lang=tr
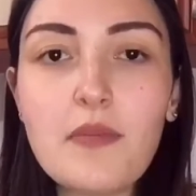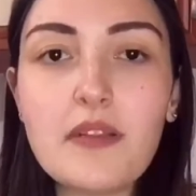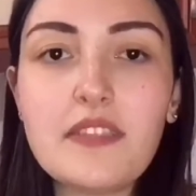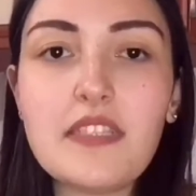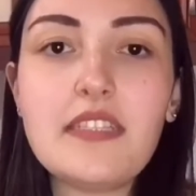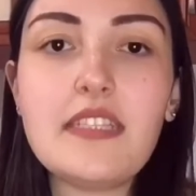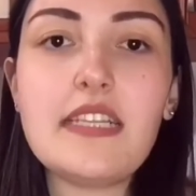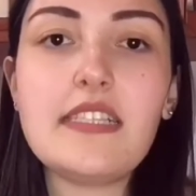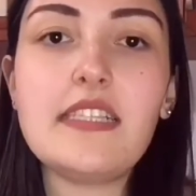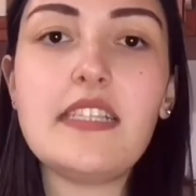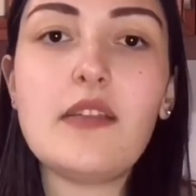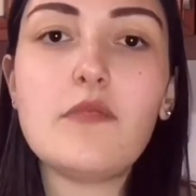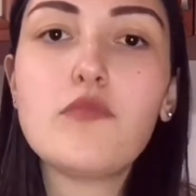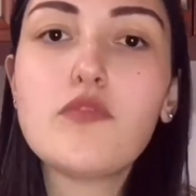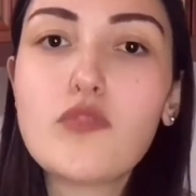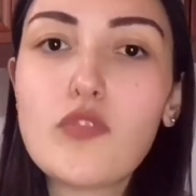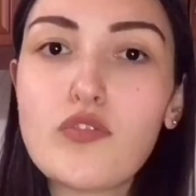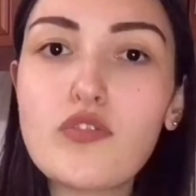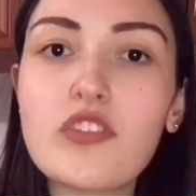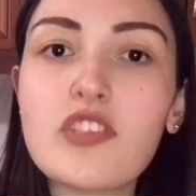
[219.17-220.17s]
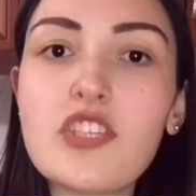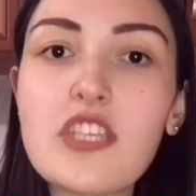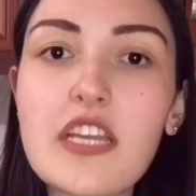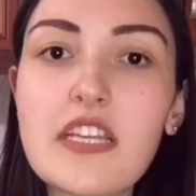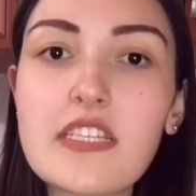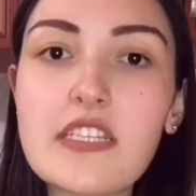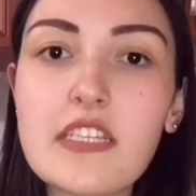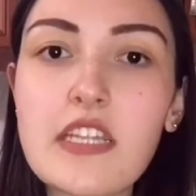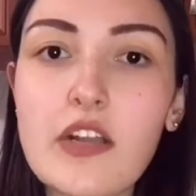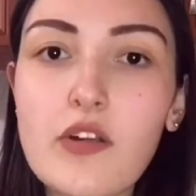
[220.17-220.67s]
Patatesi de bu sosun
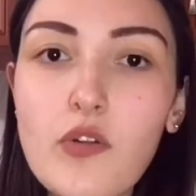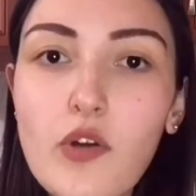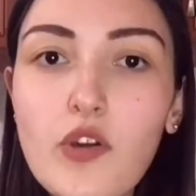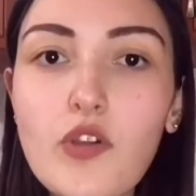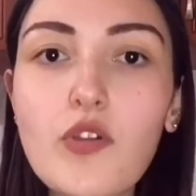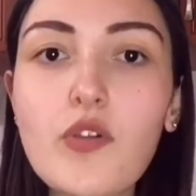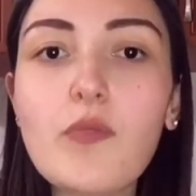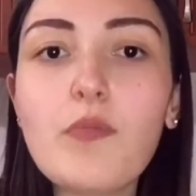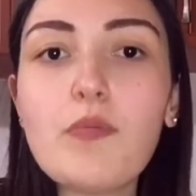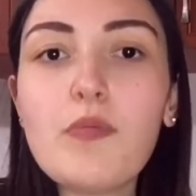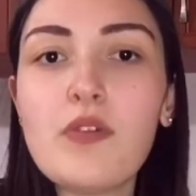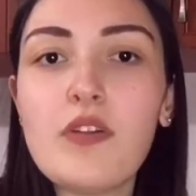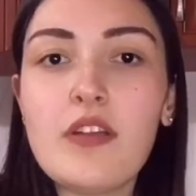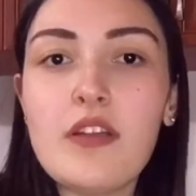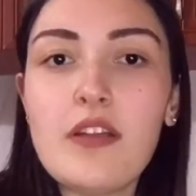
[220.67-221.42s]
içerisine koyup